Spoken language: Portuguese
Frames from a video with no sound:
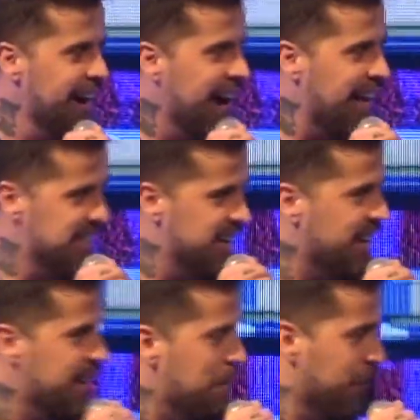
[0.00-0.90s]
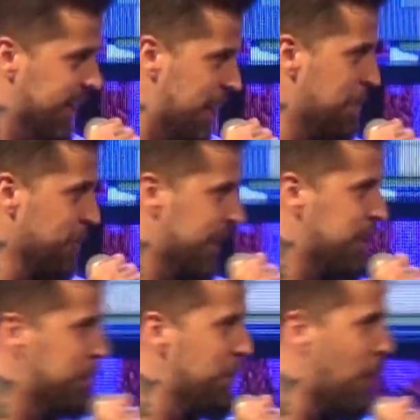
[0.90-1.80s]
acerca, por exemplo, dos
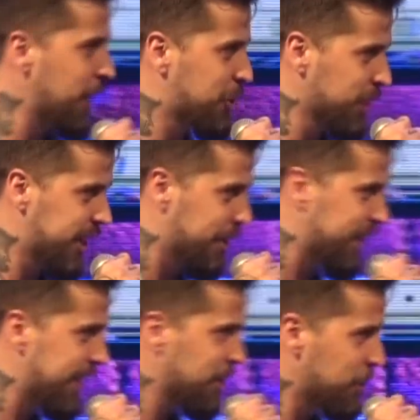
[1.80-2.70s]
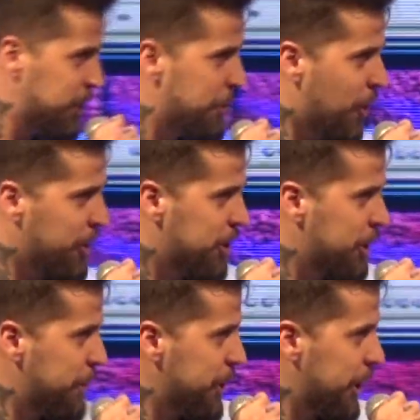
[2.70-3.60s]
antibióticos. Você vai dando um antibiótico,
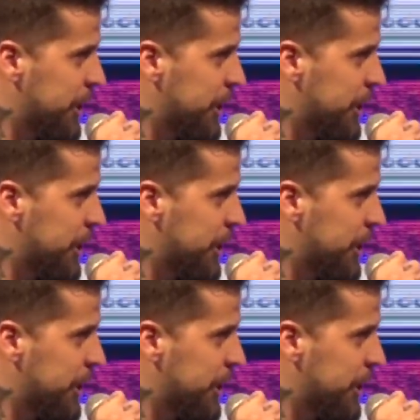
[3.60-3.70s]
um